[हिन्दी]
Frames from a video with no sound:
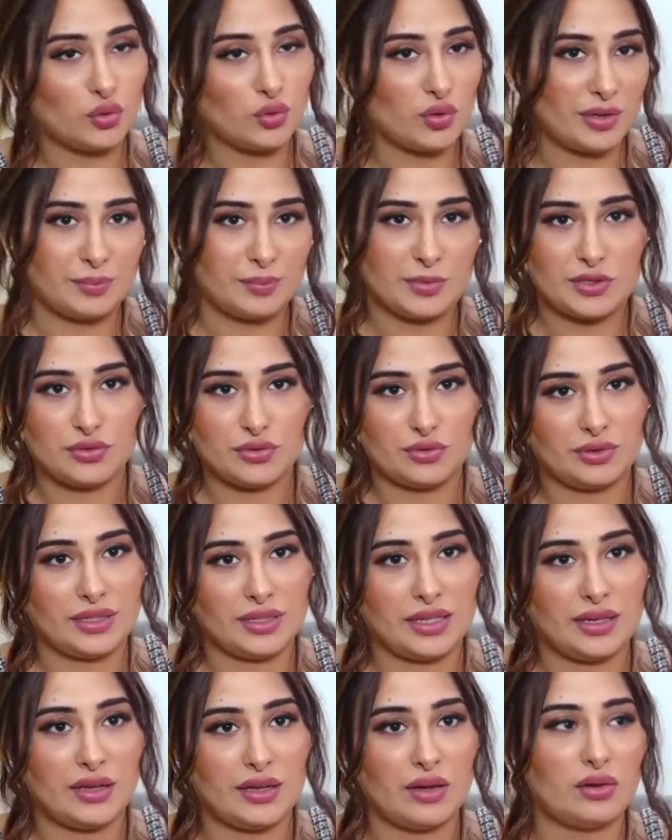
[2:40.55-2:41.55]
दो एपिसोड
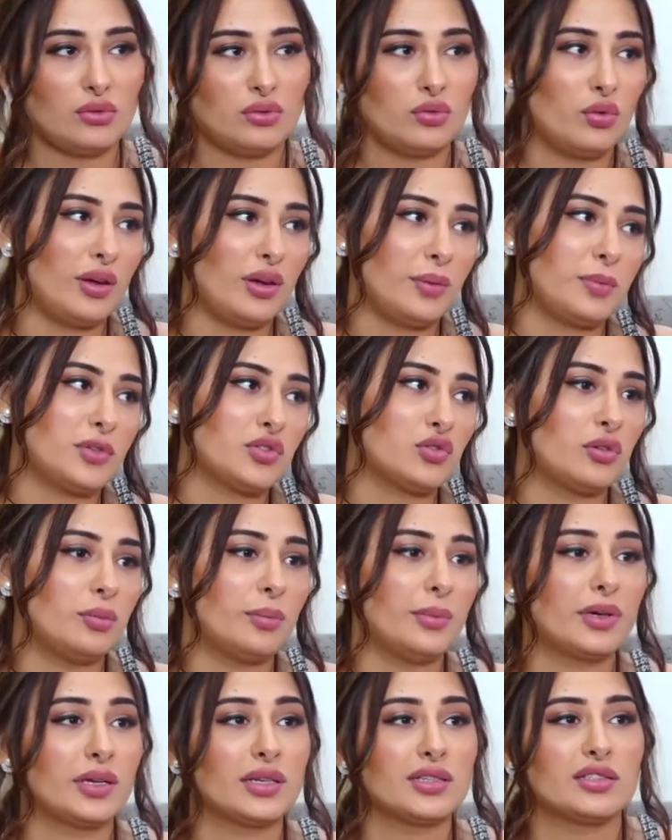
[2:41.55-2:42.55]
देखे और दो एपिसोड
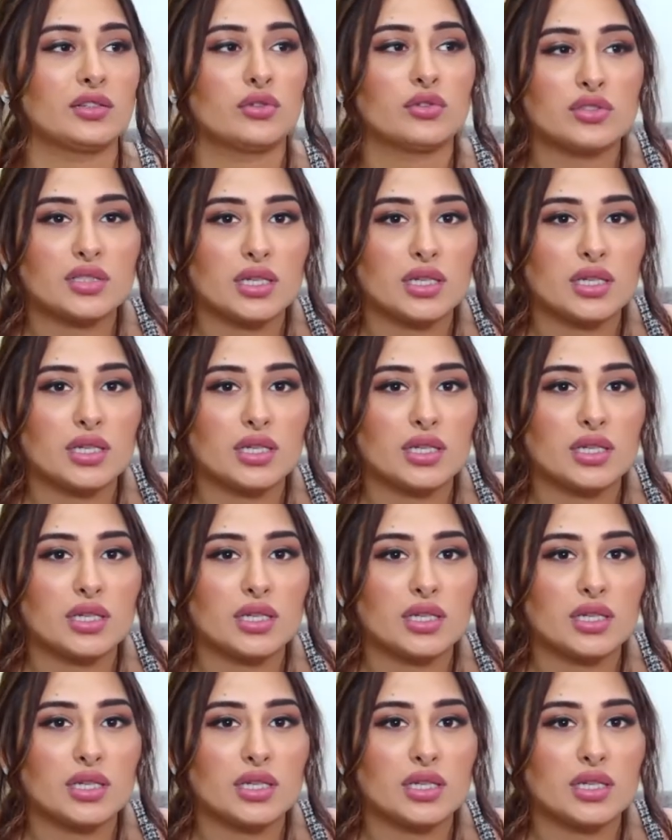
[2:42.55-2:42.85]
मैं किसी को